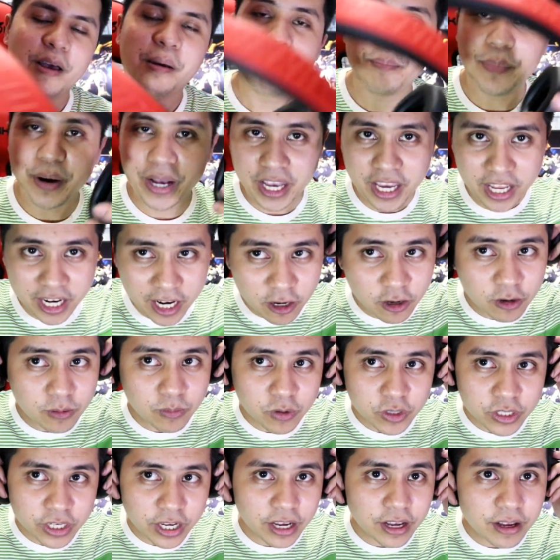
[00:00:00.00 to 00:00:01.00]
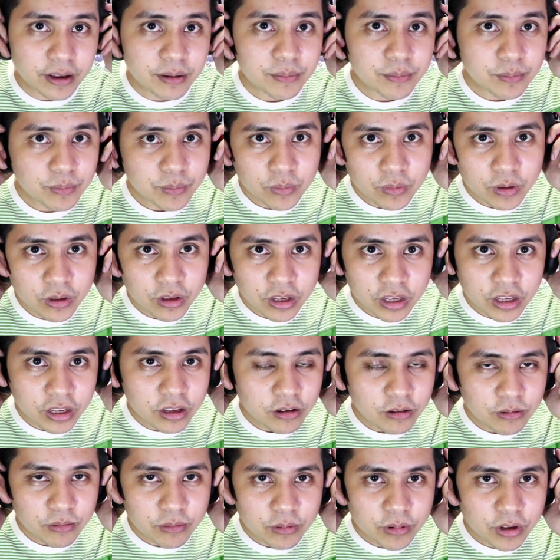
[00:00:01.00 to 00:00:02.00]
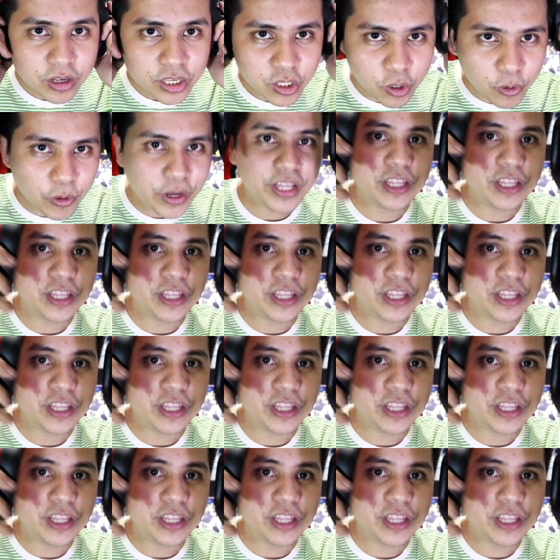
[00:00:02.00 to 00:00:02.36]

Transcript: Pag ginanon mo siya, so